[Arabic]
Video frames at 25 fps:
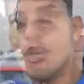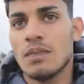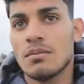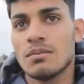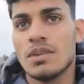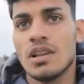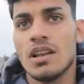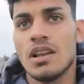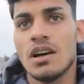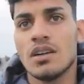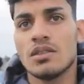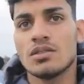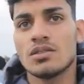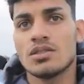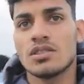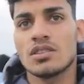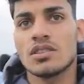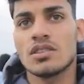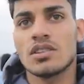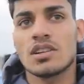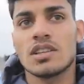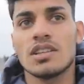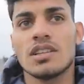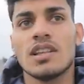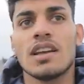الحمد لله
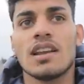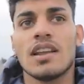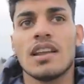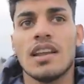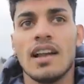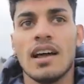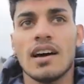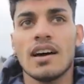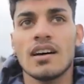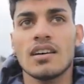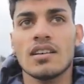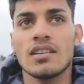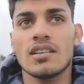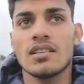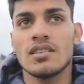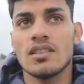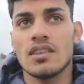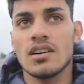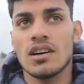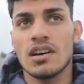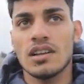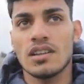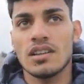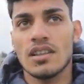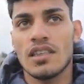والشكر قدرنا نحقق
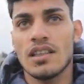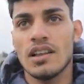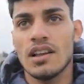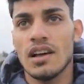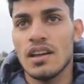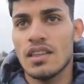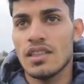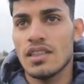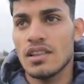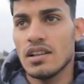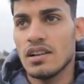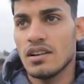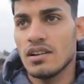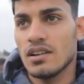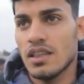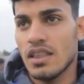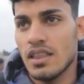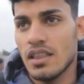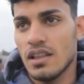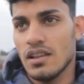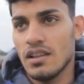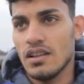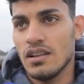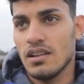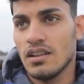النقاط الثلاث اللي هو
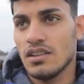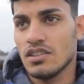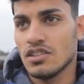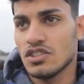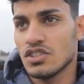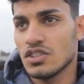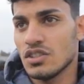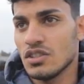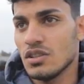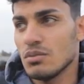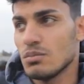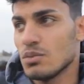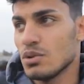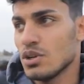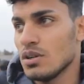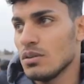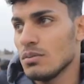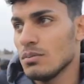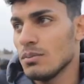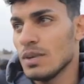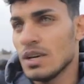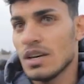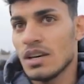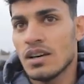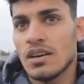هذا الشيء
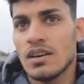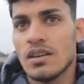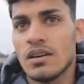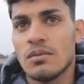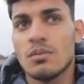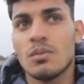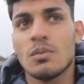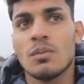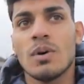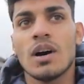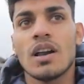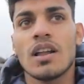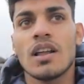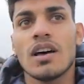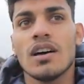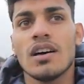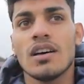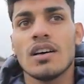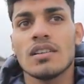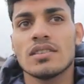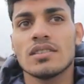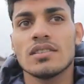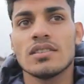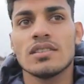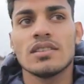المهم
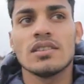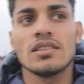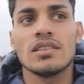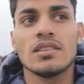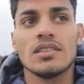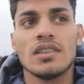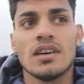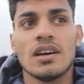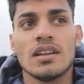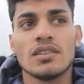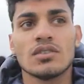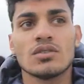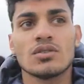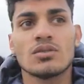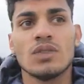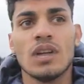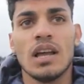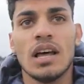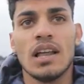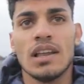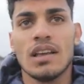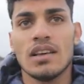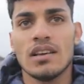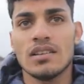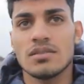مباراة آه، يعني تكون
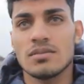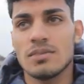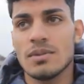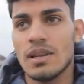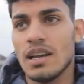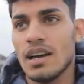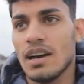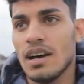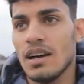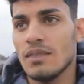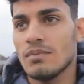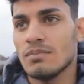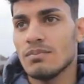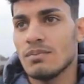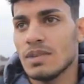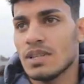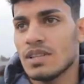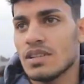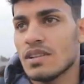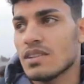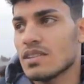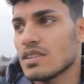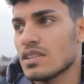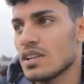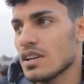على هيك ملاعب ما
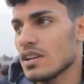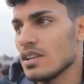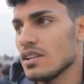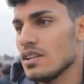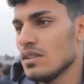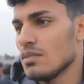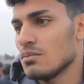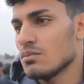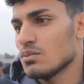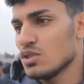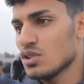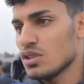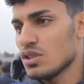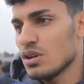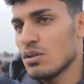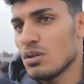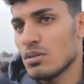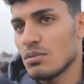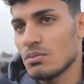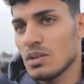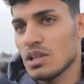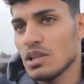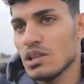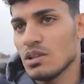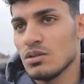ترتقي للمستوى
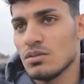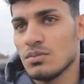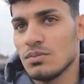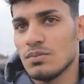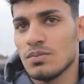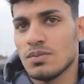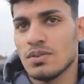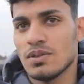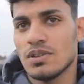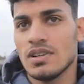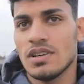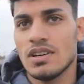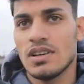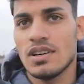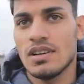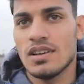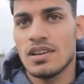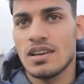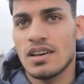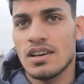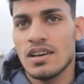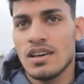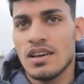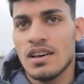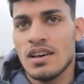المطلوب
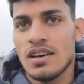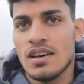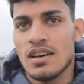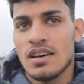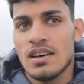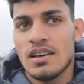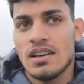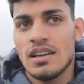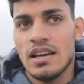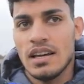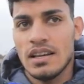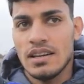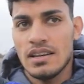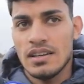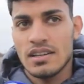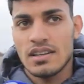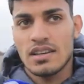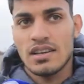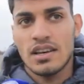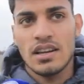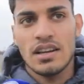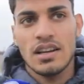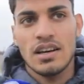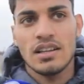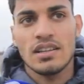يعني
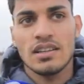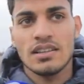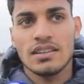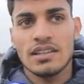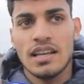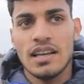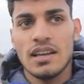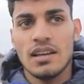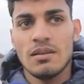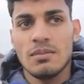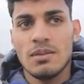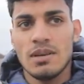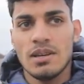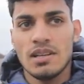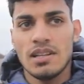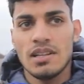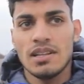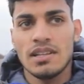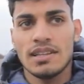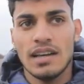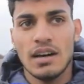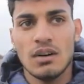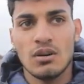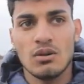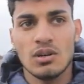كنادي الطلبه
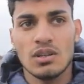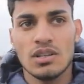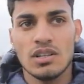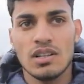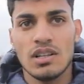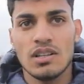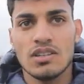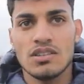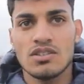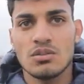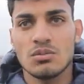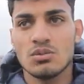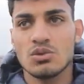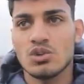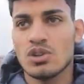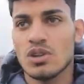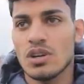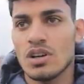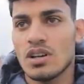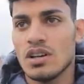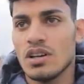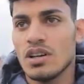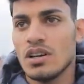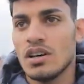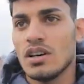اللي تعود
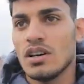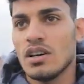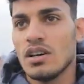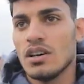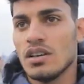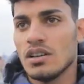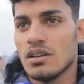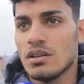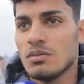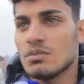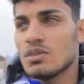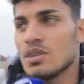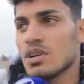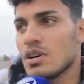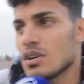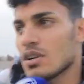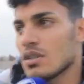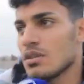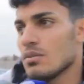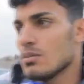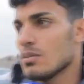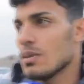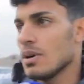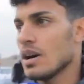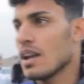الجمهور آه، يمتع
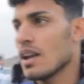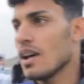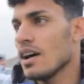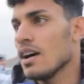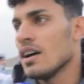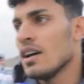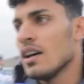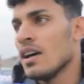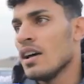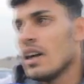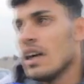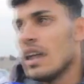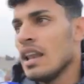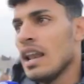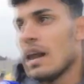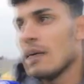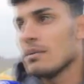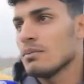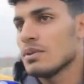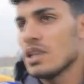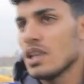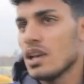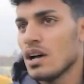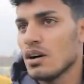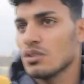كل مباراه
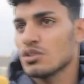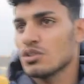الحمد لله